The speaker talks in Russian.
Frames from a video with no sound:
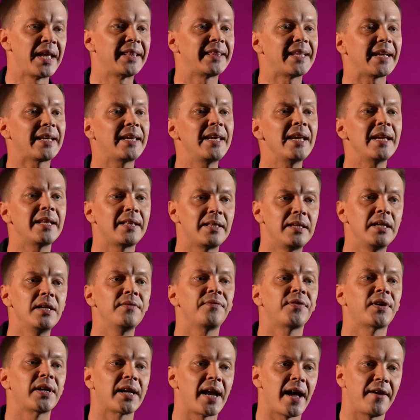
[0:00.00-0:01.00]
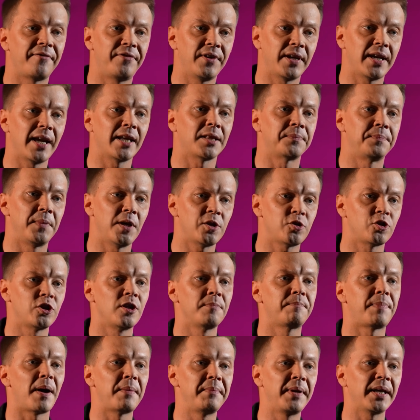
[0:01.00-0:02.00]
Такие дни в графике
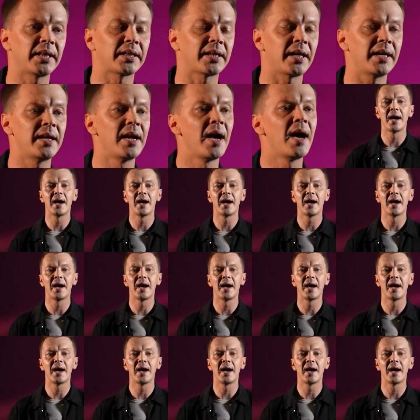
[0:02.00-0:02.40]
отмечены пометкой